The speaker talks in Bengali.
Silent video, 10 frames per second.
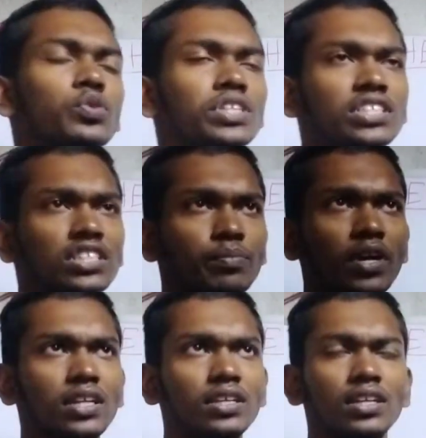গড়িয়ে যেতে
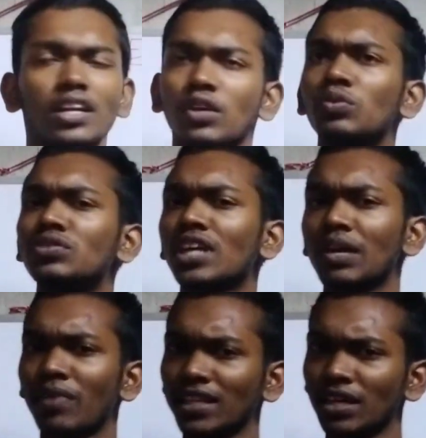পারে এটা কোনো
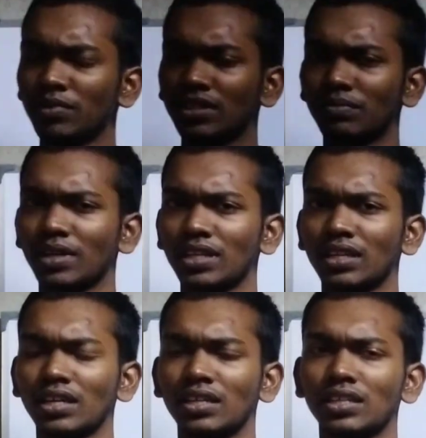জায়গায় বাধা পেতে পারে না